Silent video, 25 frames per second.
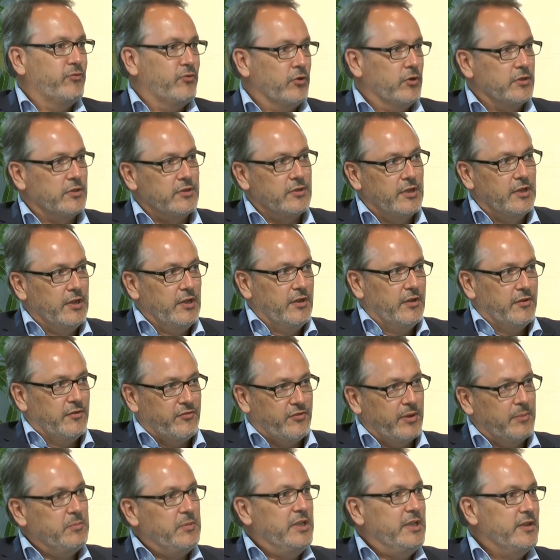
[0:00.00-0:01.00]
von
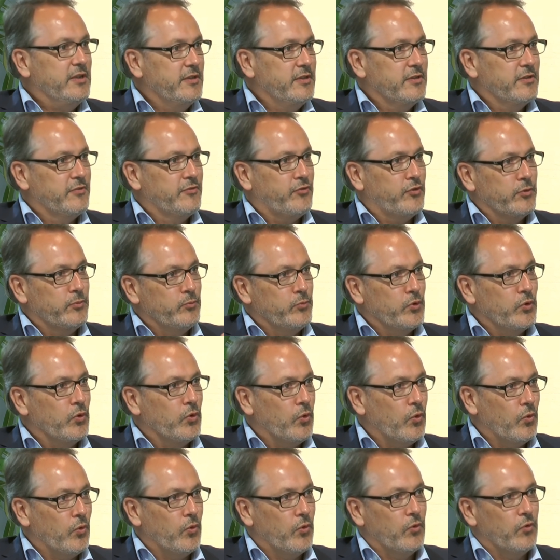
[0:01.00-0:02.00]
Familie, von
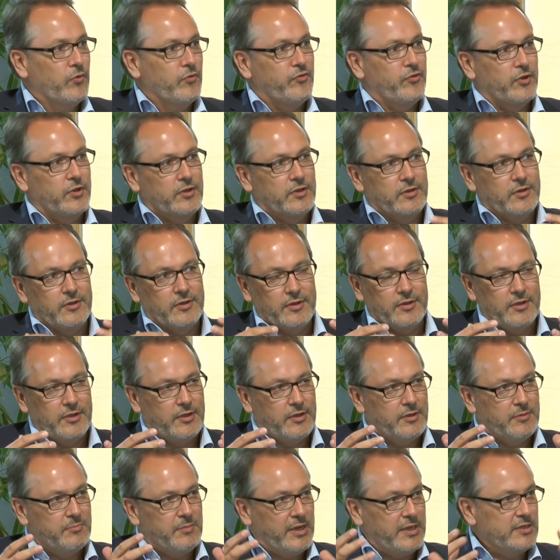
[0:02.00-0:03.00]
Büro, von
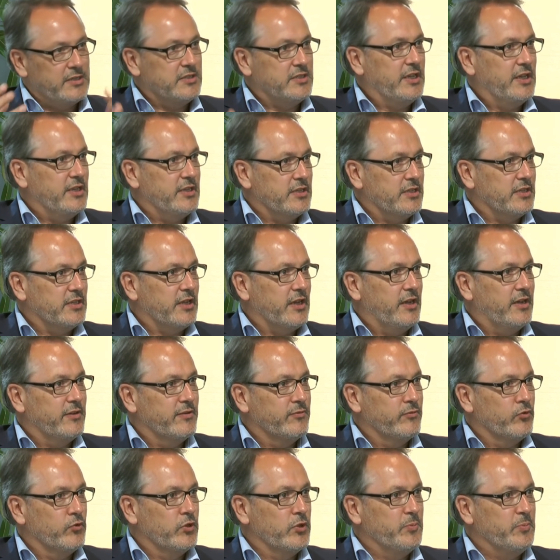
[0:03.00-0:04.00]
äh, meinen
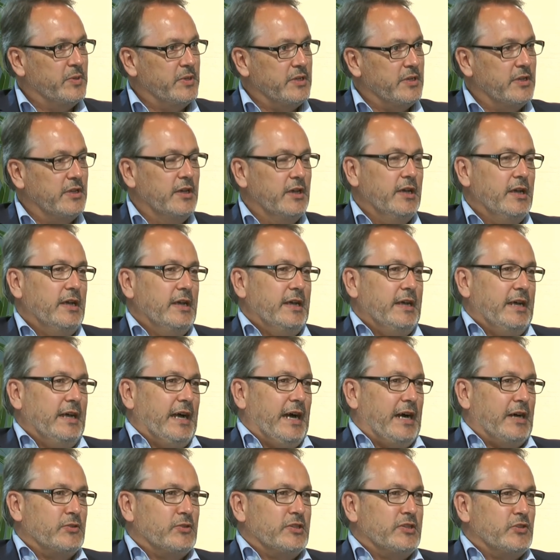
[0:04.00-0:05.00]
Tätigkeiten, wo ich bin.
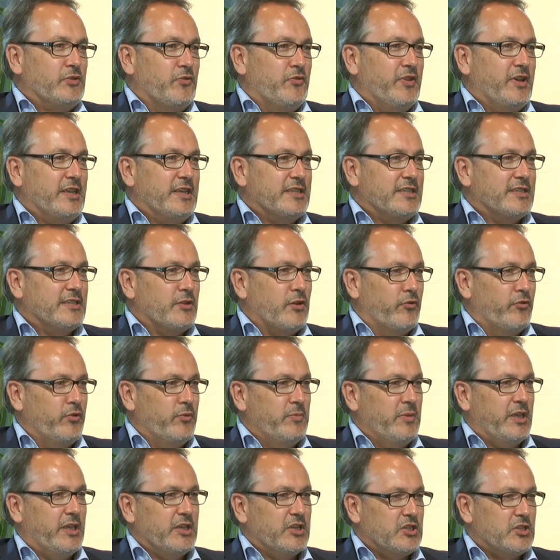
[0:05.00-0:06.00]
Also insofern ist es auch für
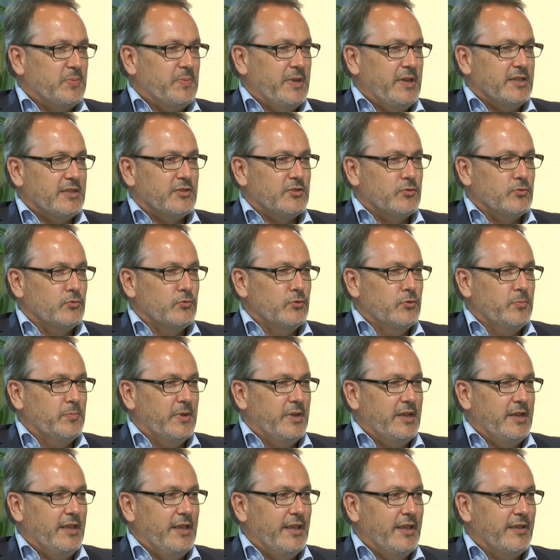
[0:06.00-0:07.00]
mich jetzt schwer zu
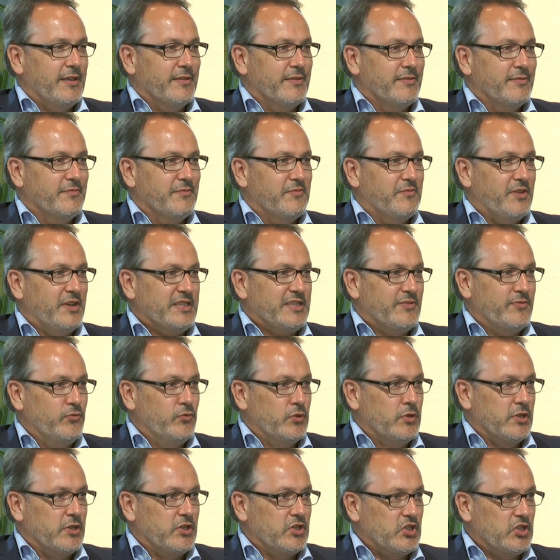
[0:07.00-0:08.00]
überlegen, was
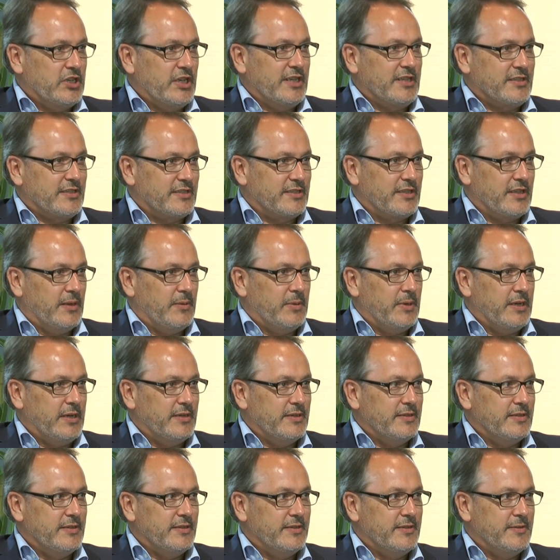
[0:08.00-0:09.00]
wurde geschätzt.
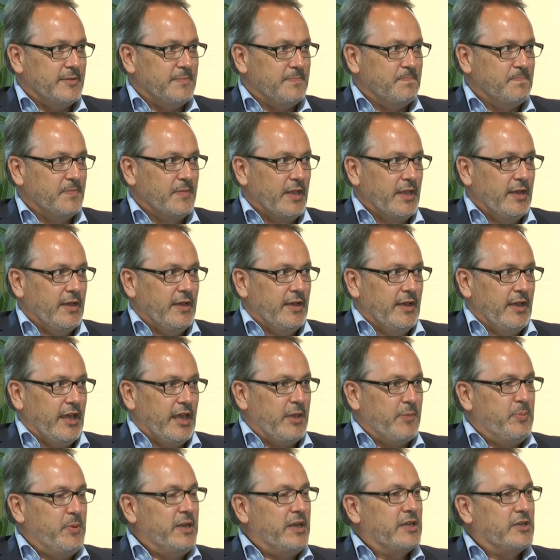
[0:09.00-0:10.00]
Aber ähm,
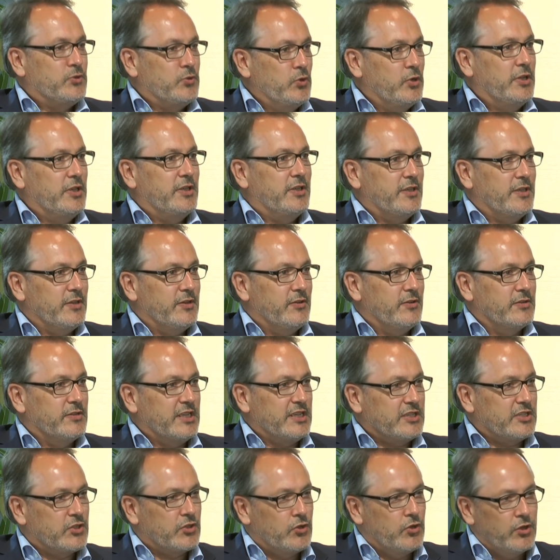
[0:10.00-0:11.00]
ich bin natürlich, und
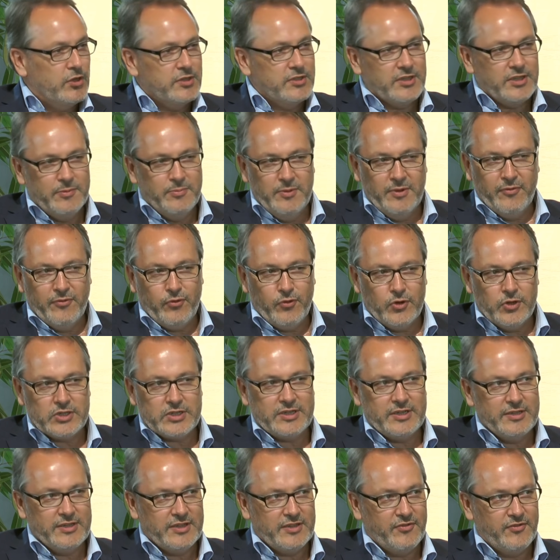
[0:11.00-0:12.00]
das könnte ich mir
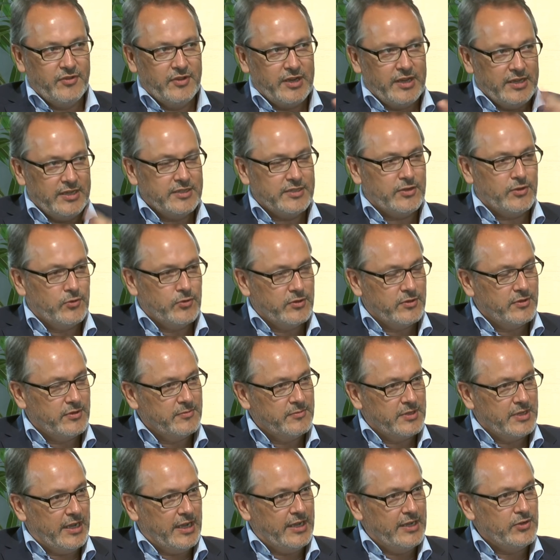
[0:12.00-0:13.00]
vorstellen, dass vielleicht auch
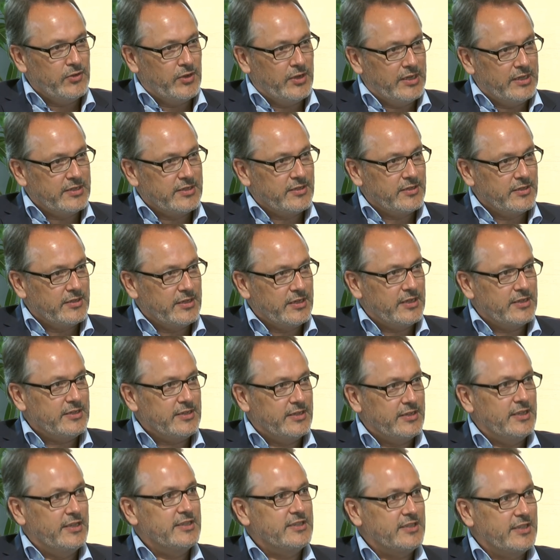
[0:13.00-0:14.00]
der eine oder andere gedacht
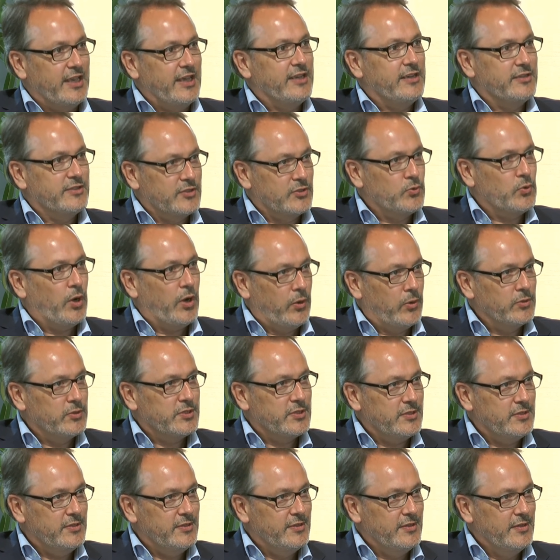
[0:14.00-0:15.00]
hat, er ist gerne zu
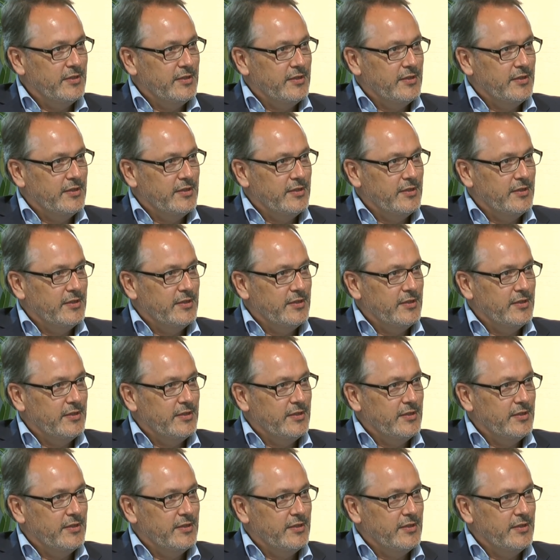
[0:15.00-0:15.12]
Hause